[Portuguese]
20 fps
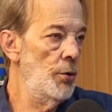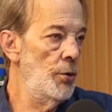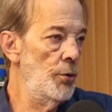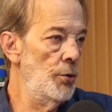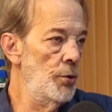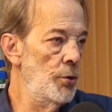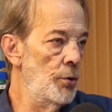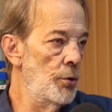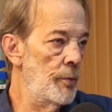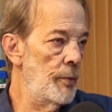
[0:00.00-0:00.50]

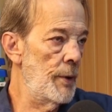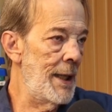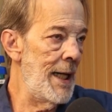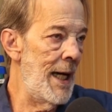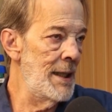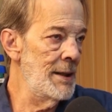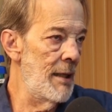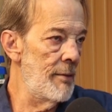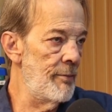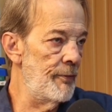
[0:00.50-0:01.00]
no
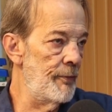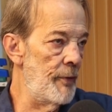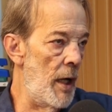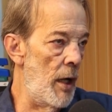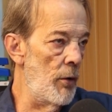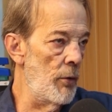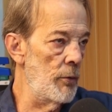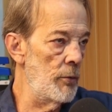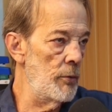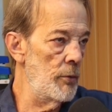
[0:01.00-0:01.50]

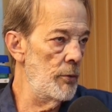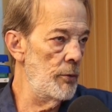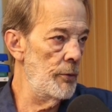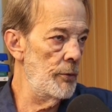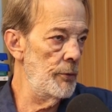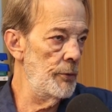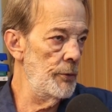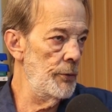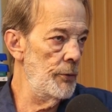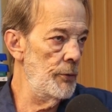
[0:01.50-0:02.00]
carnaval,
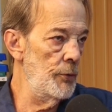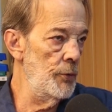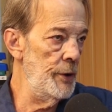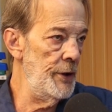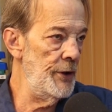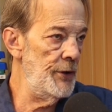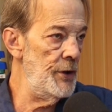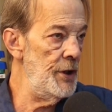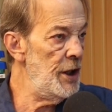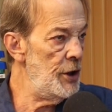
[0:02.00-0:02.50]
no
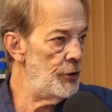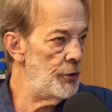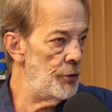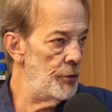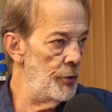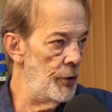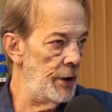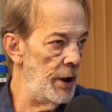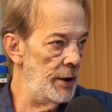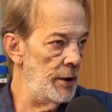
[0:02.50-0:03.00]
início
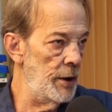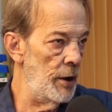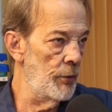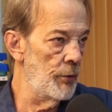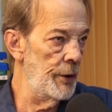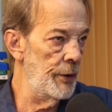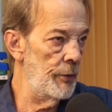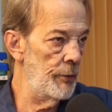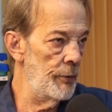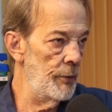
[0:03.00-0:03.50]
de
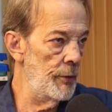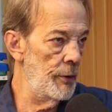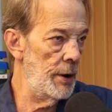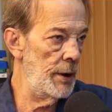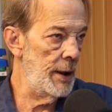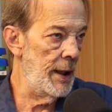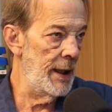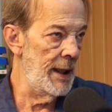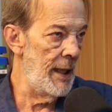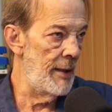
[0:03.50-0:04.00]
81,
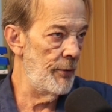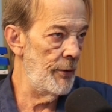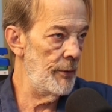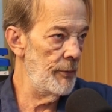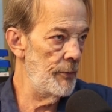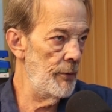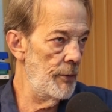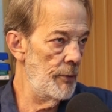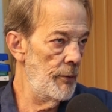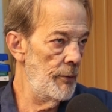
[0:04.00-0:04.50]
eles gravam.
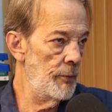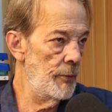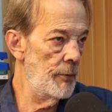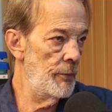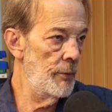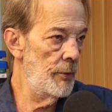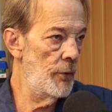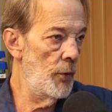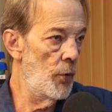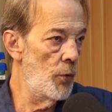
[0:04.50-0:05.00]

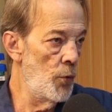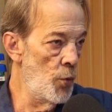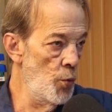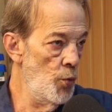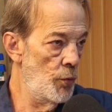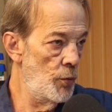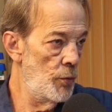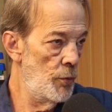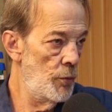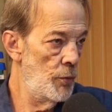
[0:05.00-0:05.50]
81.
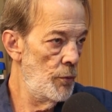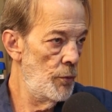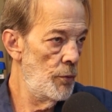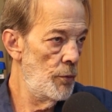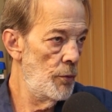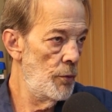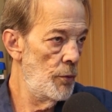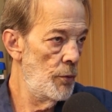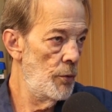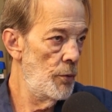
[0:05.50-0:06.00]
Um.
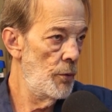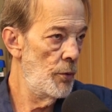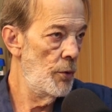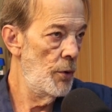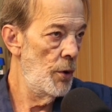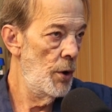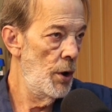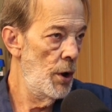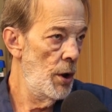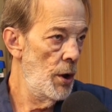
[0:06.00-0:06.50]
81.
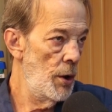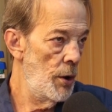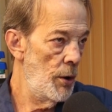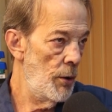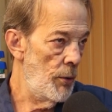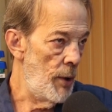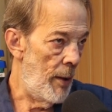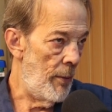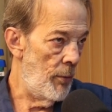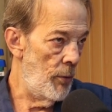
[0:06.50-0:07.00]

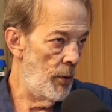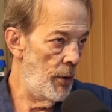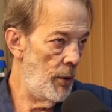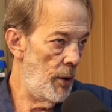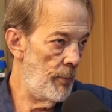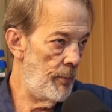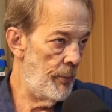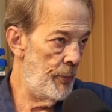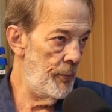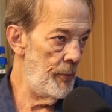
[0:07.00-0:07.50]
O, o,
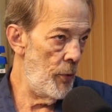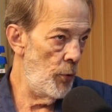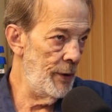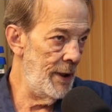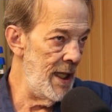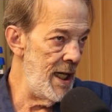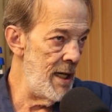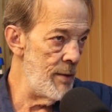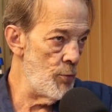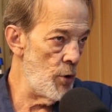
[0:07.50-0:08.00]
o
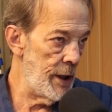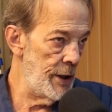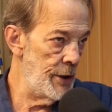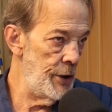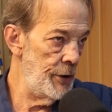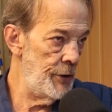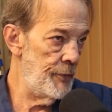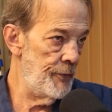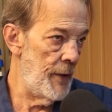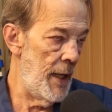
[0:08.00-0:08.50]
demo que a
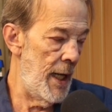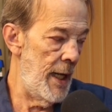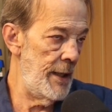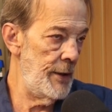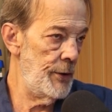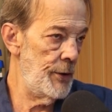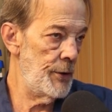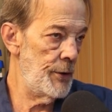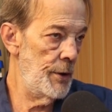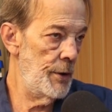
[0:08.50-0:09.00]
gente
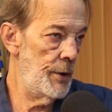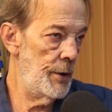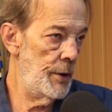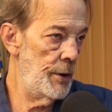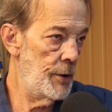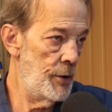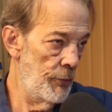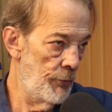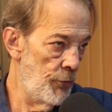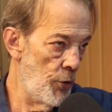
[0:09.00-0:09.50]
faz,
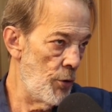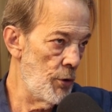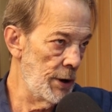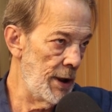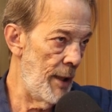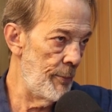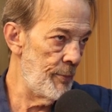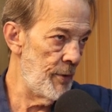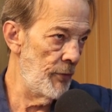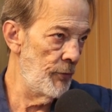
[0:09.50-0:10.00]
que eu vou
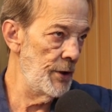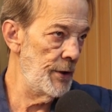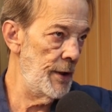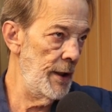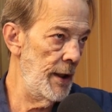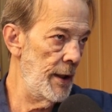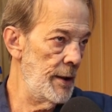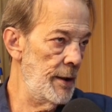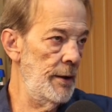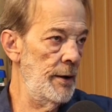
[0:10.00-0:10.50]
contar para
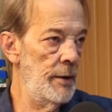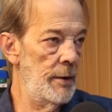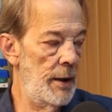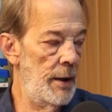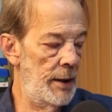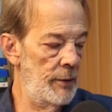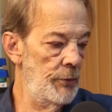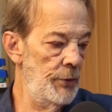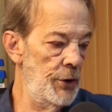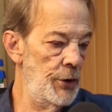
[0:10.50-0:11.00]
você aqui,
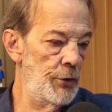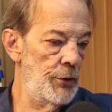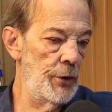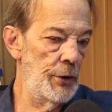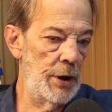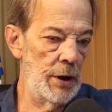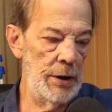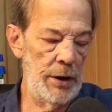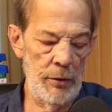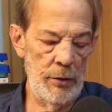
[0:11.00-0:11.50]
é no início
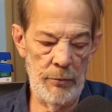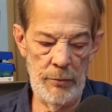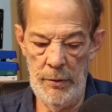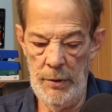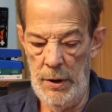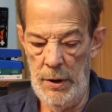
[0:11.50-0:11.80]
de 81.